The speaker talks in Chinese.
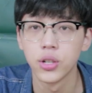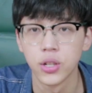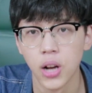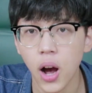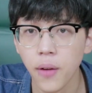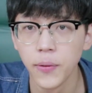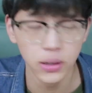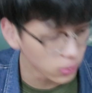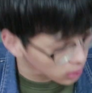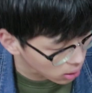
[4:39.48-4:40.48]
十二
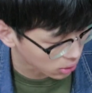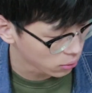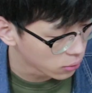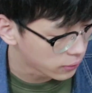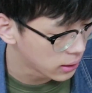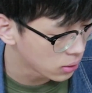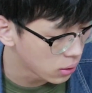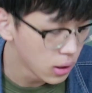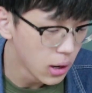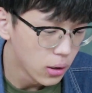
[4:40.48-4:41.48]
分钟到十五分钟。